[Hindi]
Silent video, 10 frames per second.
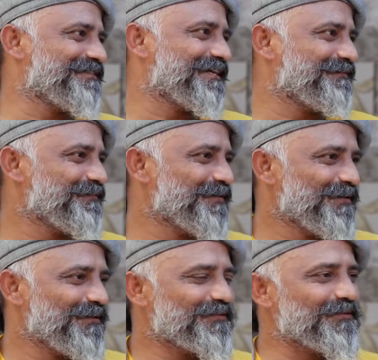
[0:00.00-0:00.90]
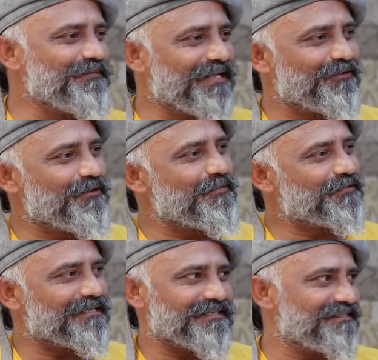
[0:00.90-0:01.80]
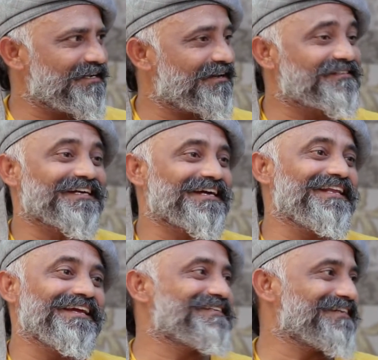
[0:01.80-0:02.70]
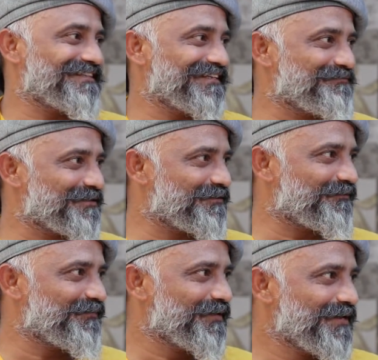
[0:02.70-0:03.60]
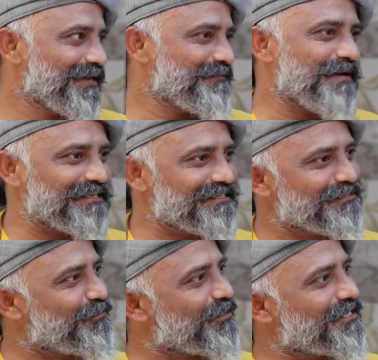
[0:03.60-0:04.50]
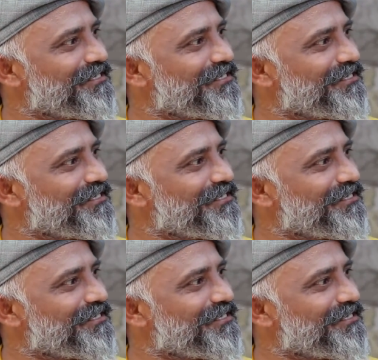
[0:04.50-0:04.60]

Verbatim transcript: है बंदा तो मेरे को चाचा जी हर जगह लेके जाते थे मतलब जो होगी